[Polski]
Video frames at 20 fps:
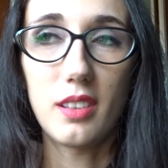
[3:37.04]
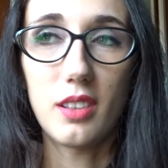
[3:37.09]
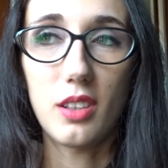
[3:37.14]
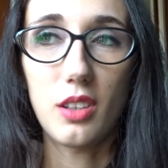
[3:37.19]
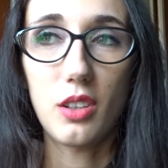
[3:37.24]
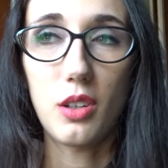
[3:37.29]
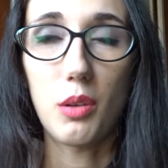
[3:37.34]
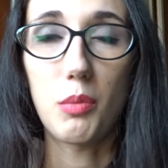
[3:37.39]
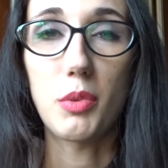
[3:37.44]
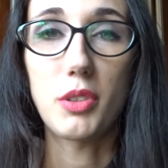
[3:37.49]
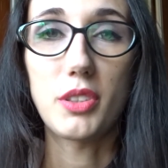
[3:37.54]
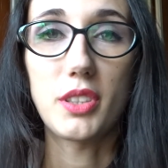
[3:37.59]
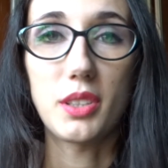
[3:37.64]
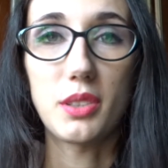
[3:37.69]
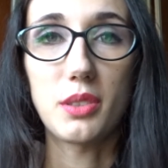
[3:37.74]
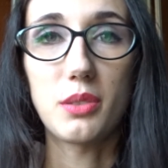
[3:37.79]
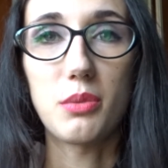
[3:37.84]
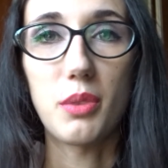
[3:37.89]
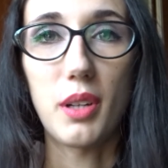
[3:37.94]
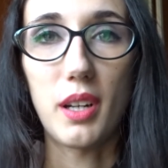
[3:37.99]

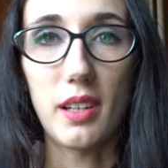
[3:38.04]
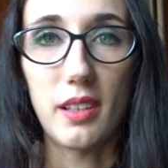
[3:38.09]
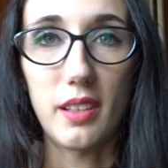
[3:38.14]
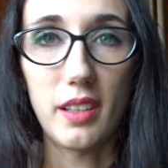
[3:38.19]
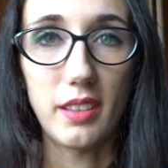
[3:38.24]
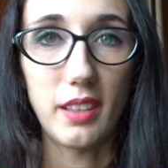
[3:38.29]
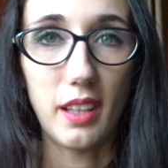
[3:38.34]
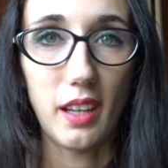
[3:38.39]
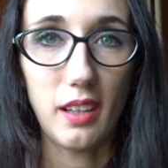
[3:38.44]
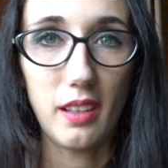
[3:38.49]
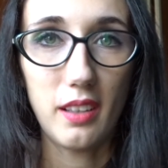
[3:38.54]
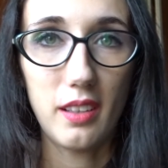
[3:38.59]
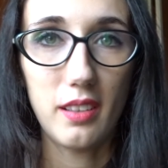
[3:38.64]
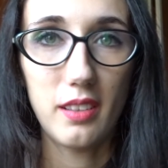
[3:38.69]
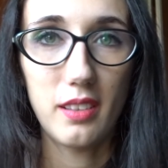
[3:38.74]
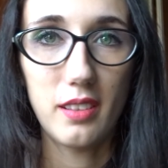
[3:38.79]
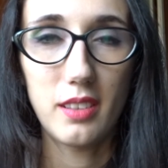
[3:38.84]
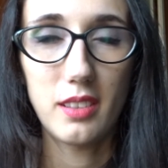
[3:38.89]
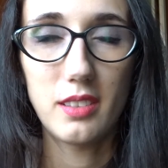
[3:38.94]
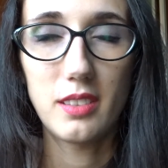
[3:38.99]
homoseksualne, tak?
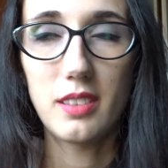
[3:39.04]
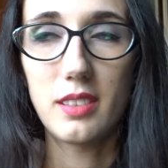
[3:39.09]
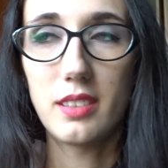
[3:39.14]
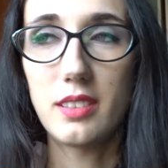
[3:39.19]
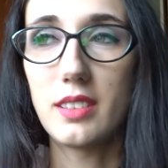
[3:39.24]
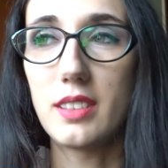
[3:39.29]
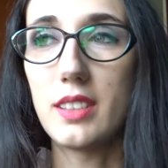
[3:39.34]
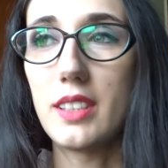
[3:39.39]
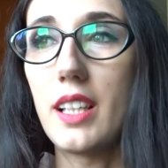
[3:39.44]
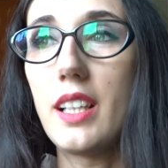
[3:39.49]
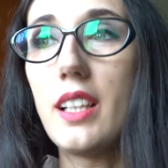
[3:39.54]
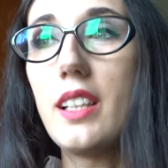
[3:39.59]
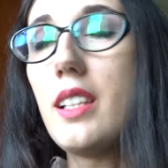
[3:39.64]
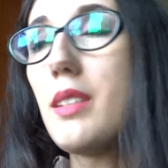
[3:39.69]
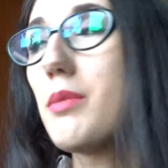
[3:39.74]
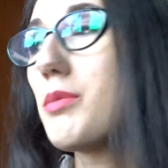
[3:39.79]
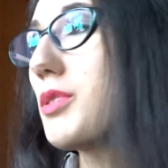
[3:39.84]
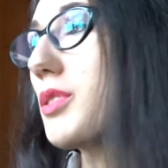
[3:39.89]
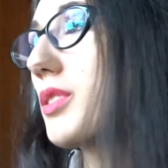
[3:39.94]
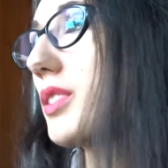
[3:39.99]
No ale
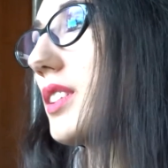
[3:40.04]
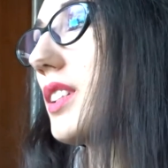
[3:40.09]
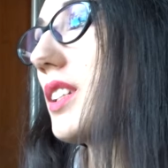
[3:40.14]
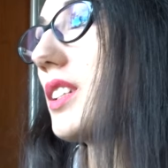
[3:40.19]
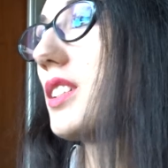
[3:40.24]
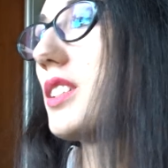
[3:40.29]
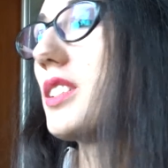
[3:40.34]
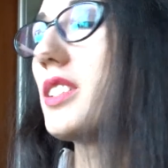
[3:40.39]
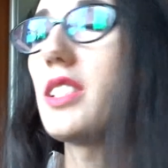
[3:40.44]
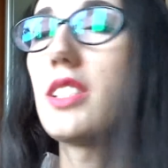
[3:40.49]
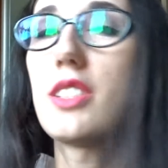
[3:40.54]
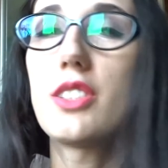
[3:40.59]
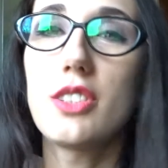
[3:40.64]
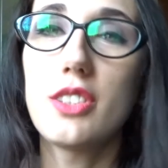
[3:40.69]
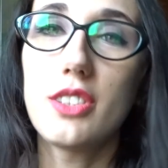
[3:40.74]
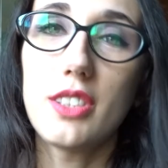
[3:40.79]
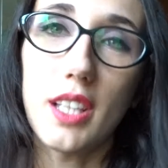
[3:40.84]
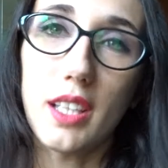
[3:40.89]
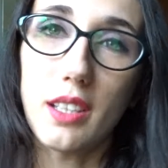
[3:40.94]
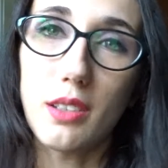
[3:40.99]
na przykład na dzisiejszy
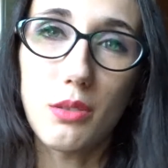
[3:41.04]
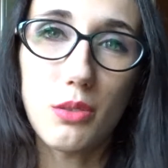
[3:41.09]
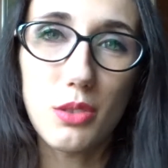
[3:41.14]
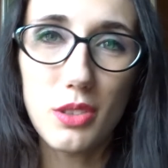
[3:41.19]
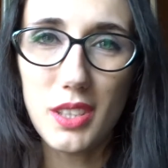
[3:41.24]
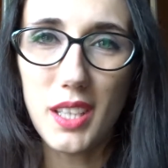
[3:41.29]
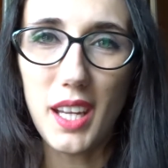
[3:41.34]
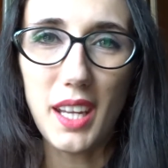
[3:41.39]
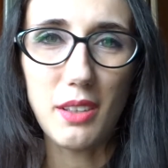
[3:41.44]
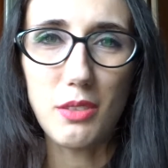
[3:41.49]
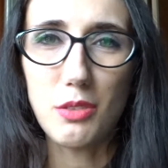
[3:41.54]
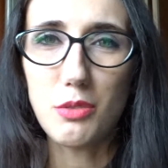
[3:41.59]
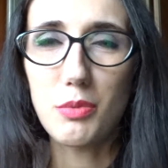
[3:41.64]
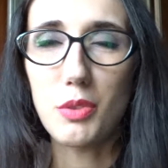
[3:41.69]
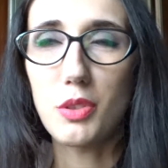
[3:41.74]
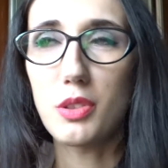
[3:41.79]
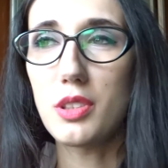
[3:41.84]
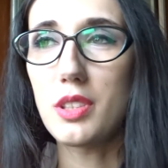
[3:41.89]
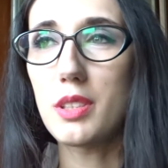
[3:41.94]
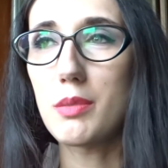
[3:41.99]
dzień już nie, już mi
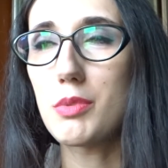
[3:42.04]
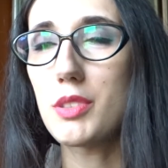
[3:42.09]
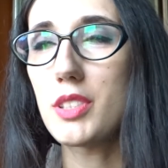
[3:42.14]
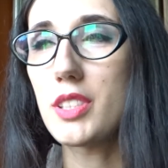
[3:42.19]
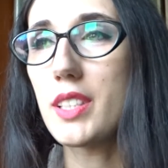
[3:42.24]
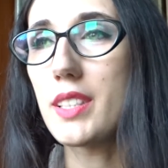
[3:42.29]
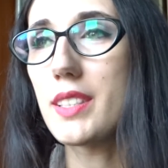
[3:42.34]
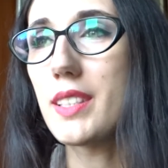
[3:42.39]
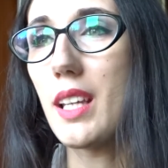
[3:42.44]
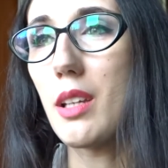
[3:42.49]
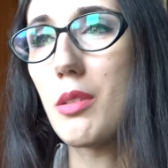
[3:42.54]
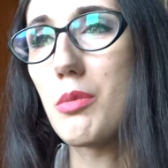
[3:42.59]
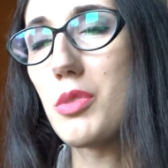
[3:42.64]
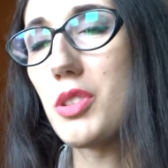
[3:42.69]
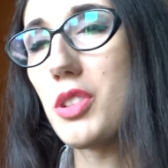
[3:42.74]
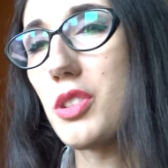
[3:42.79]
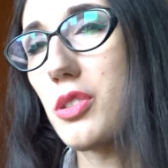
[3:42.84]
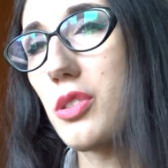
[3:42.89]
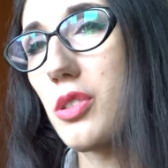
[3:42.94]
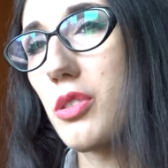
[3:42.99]
oni nie przeszkadzają.
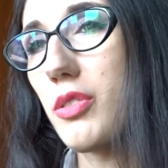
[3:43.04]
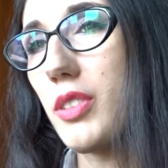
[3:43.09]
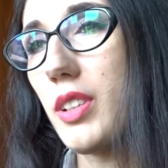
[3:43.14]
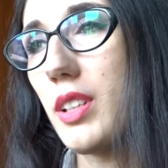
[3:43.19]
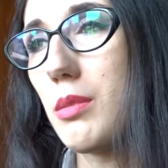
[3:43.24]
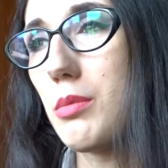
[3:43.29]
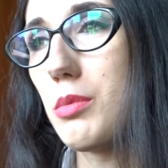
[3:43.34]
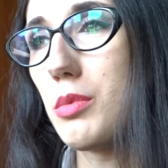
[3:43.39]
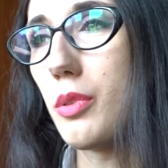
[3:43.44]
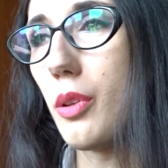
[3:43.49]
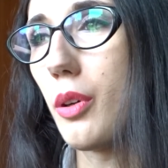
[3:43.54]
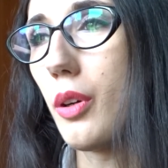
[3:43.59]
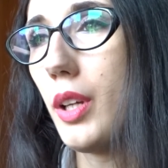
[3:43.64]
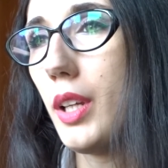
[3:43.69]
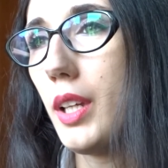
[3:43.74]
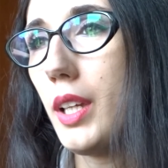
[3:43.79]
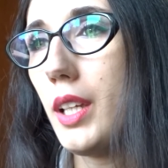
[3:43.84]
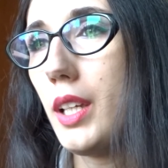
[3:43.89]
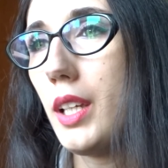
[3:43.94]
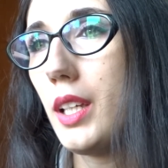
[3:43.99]
Myślę, że to wtedy było.
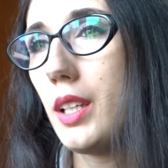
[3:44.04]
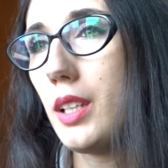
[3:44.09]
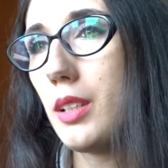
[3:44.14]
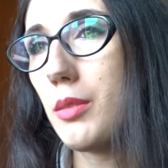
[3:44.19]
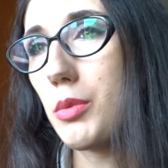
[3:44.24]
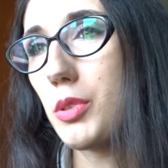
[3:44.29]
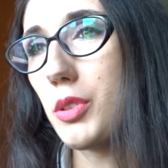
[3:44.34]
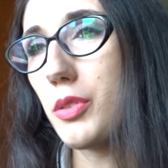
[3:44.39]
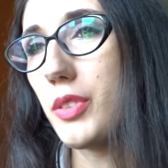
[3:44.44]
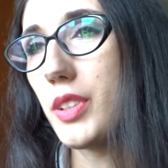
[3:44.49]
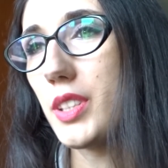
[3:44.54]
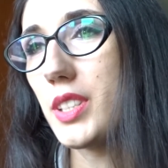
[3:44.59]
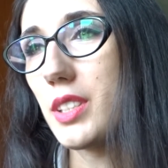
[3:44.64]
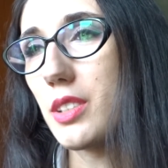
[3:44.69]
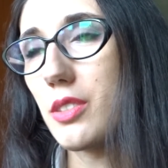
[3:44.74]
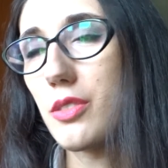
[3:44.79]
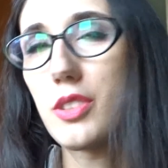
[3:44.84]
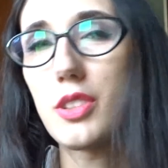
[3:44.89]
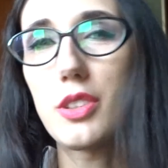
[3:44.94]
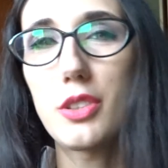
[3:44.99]
Bo to wiecie,
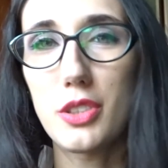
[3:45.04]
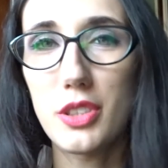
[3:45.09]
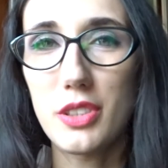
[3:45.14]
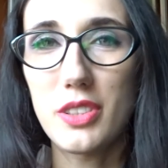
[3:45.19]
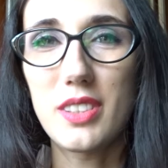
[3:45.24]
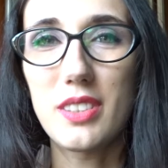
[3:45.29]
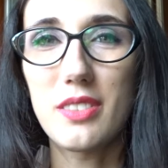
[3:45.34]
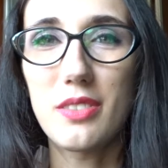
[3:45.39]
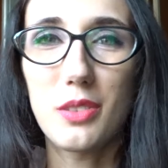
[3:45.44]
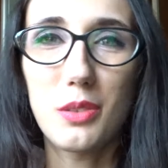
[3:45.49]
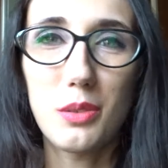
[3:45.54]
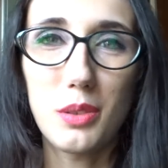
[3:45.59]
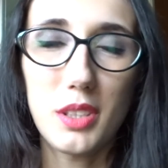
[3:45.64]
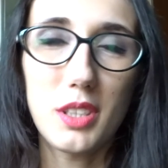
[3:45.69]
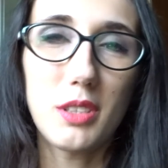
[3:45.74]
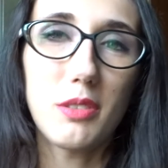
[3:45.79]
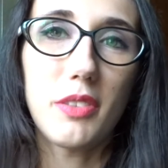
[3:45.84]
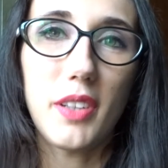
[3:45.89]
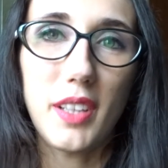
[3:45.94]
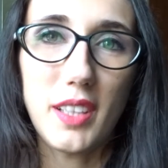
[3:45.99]
to, to się, w ogóle
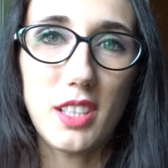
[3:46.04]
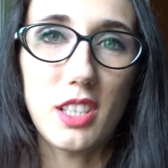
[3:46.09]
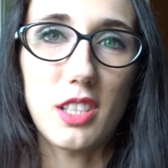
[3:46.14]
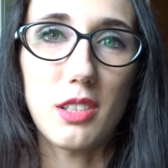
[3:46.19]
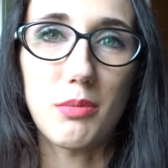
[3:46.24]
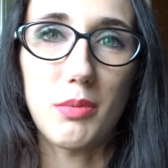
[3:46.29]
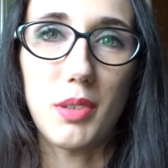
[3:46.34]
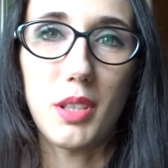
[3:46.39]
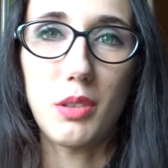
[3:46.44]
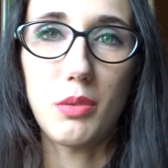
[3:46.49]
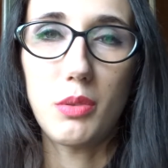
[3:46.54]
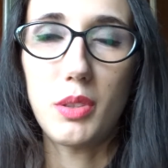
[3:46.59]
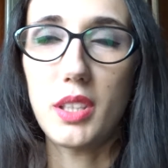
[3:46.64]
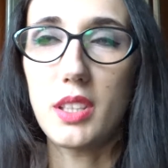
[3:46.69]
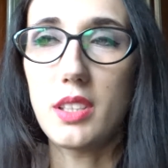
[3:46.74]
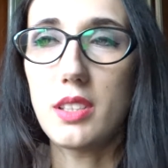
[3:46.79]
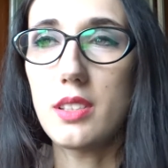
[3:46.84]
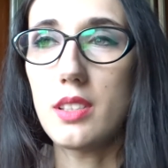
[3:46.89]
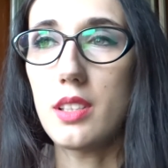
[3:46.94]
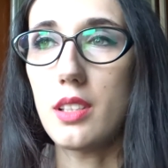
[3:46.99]
świat się zmienił.
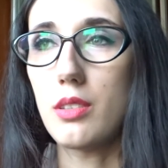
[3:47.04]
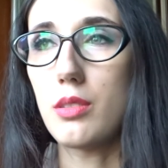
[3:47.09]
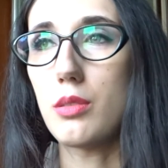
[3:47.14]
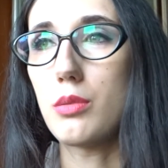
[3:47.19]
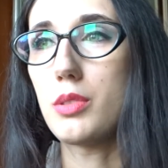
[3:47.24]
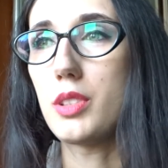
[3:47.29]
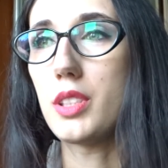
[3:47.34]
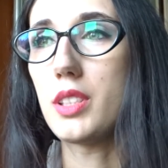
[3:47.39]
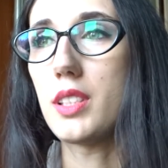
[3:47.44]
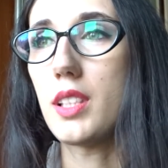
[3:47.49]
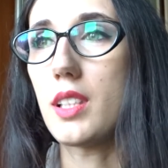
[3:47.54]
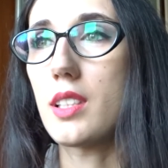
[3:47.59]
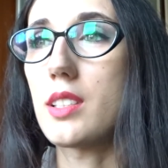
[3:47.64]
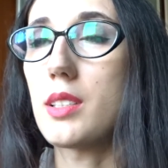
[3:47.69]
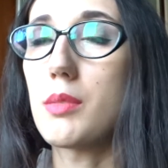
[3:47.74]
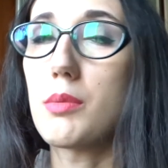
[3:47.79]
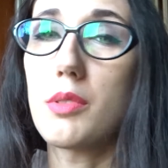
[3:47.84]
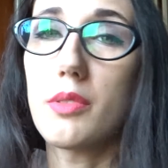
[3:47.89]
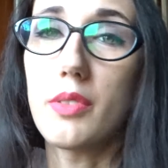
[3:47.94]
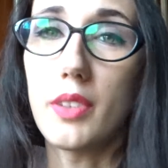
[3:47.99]
Kiedyś tego ludzie nie
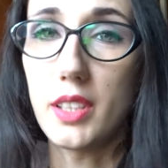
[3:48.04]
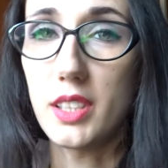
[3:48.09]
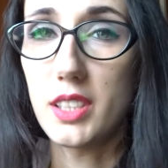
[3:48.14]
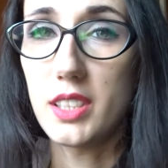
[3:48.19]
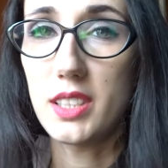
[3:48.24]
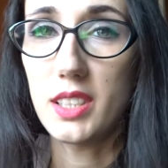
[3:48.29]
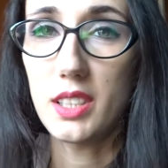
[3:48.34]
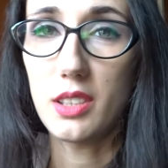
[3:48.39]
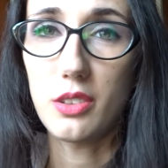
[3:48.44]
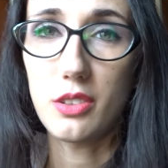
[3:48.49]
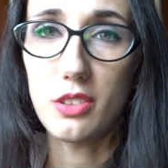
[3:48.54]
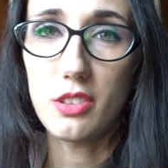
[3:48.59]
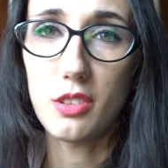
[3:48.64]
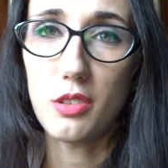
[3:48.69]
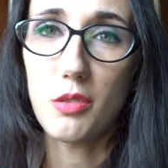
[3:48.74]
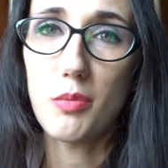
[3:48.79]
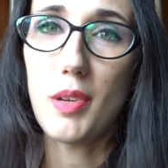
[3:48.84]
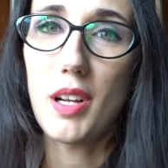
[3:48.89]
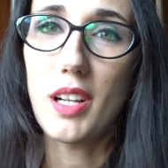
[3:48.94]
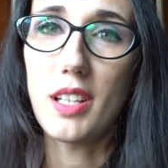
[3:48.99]
akceptowali, dzisiaj to jest
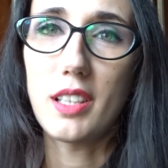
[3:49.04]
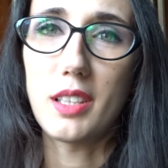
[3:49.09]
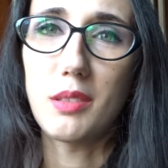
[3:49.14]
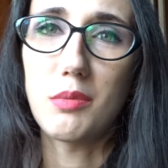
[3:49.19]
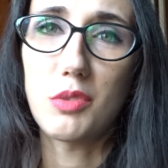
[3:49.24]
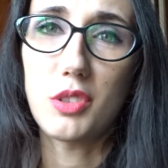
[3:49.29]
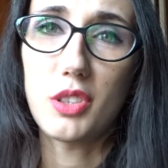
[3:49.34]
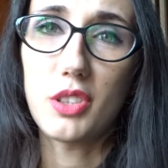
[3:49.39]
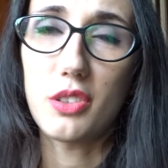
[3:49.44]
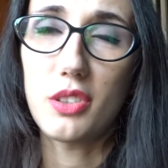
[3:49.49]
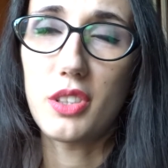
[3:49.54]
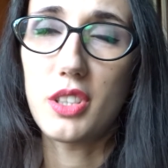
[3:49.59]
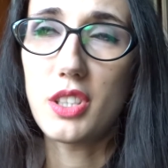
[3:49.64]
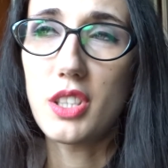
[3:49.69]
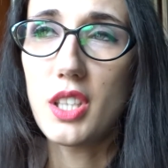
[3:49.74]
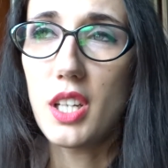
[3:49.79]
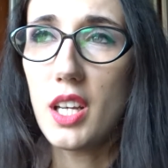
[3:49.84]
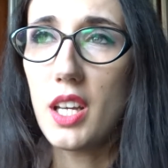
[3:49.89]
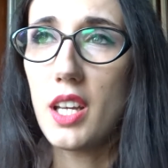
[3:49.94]
normalne i może to też